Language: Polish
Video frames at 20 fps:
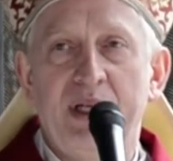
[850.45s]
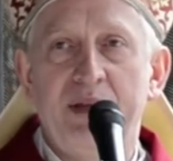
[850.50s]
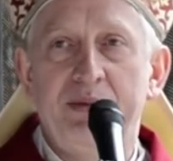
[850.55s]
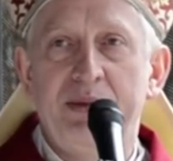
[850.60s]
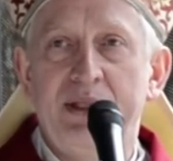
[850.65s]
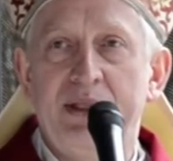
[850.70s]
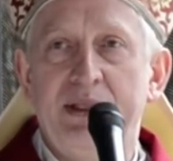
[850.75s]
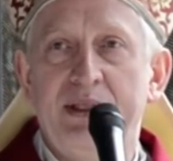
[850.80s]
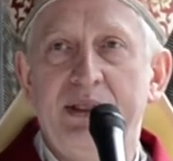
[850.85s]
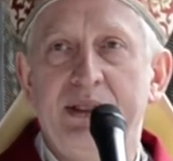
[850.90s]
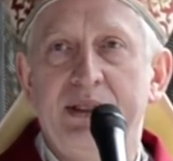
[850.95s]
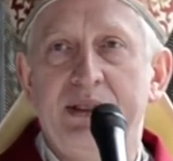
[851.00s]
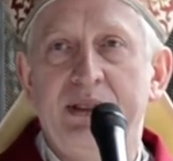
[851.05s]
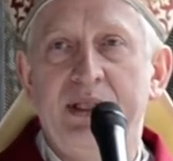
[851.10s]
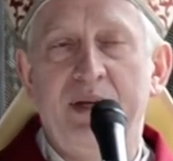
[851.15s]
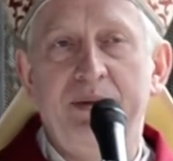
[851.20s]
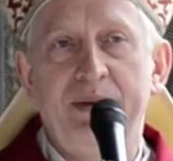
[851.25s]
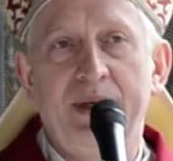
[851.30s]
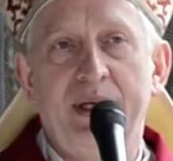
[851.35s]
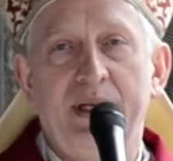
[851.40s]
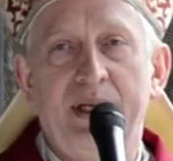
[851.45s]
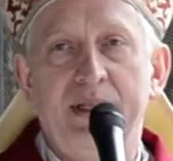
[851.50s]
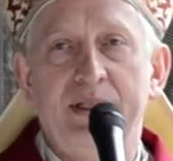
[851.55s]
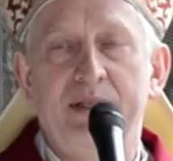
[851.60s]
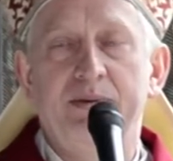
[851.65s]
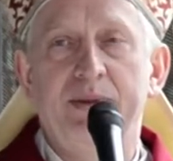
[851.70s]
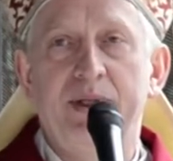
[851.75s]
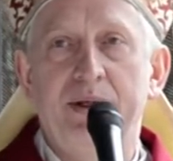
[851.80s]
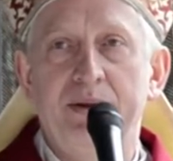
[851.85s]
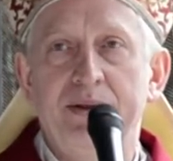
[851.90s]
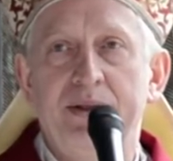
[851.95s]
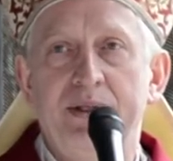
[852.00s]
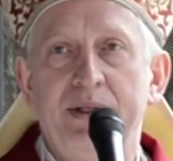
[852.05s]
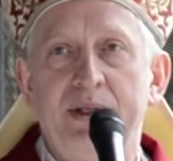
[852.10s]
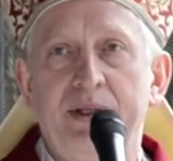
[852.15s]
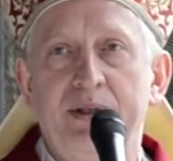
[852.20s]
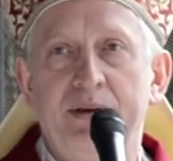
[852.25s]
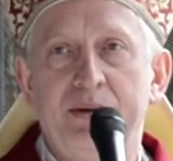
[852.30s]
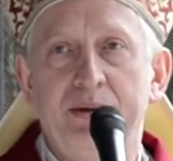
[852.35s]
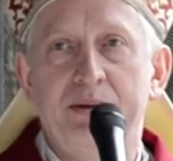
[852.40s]
aby nabierać mocy
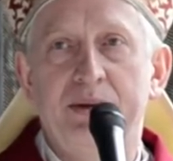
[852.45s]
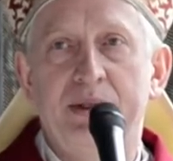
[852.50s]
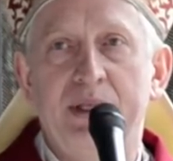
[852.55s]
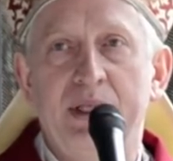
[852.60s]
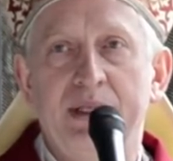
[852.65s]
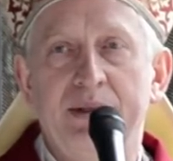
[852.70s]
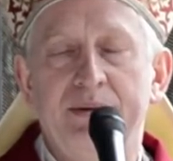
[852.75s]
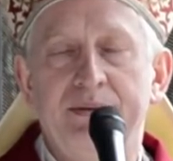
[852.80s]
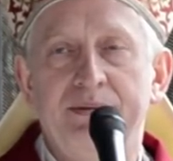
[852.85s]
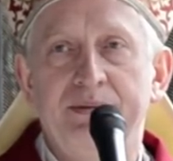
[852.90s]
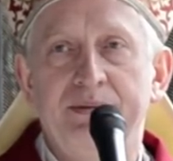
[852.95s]
i ducha,